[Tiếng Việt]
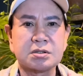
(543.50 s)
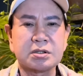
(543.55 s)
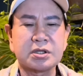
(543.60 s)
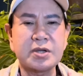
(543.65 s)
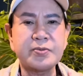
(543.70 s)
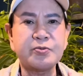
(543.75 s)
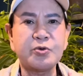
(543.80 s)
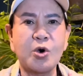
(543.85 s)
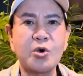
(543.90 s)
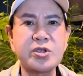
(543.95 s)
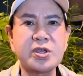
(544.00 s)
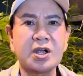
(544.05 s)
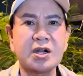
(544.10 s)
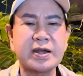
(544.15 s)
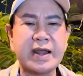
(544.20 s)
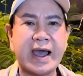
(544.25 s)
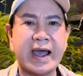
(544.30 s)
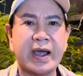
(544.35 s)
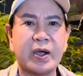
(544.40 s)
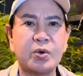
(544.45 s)
kiếp vô nhân
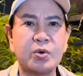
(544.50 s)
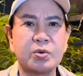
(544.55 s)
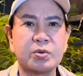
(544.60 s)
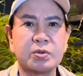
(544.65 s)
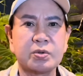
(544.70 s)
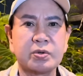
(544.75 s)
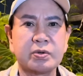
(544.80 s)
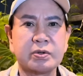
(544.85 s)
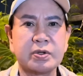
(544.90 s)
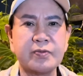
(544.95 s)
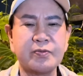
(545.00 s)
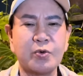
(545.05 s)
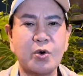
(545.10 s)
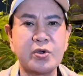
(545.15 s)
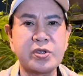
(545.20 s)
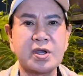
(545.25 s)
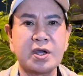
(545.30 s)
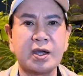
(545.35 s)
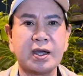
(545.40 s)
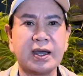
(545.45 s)
đạo kiếp vô
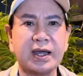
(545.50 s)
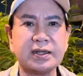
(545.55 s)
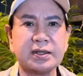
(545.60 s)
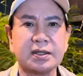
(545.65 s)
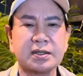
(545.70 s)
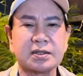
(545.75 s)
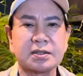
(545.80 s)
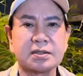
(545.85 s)
nhân cách